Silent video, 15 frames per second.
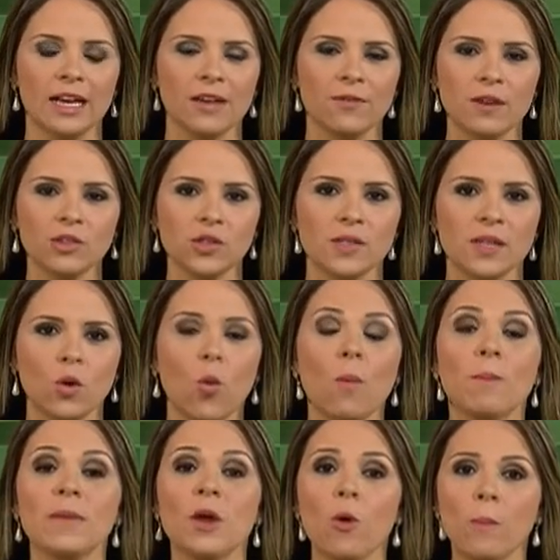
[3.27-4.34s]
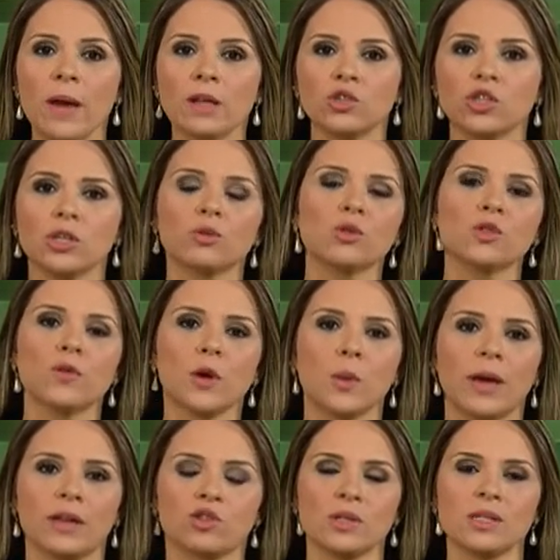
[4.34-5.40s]
25 mil pedidos foram
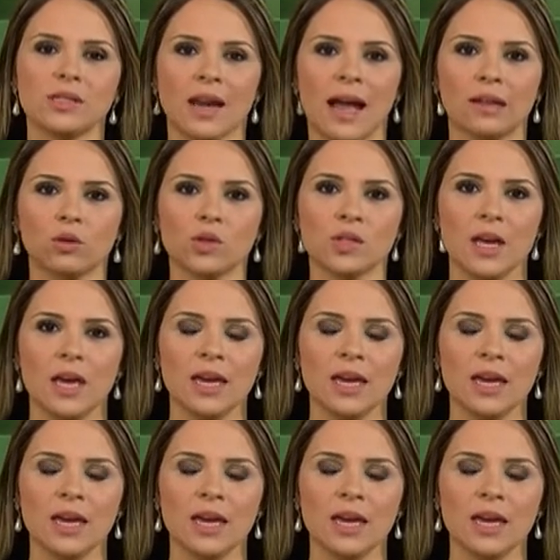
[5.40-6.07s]
registrados